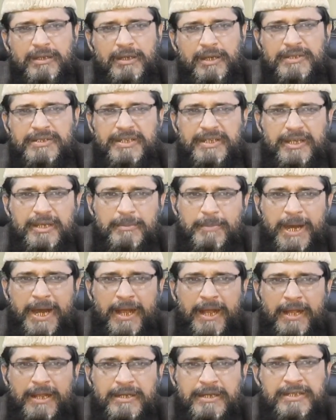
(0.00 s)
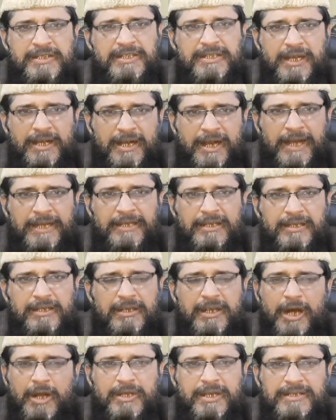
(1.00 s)
किसी की माँ किसी का खालिक
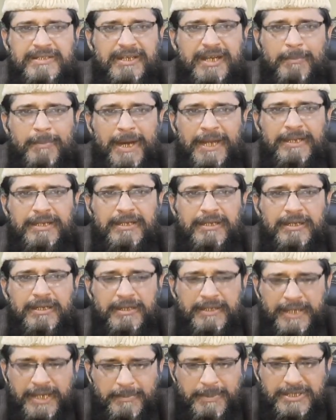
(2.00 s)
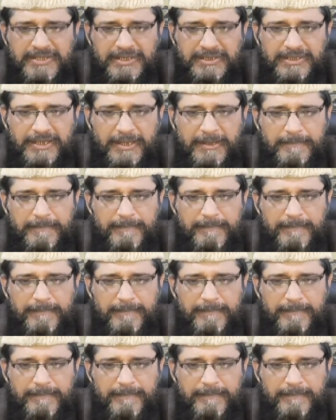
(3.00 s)
और किसी का मालिक नहीं बन सकता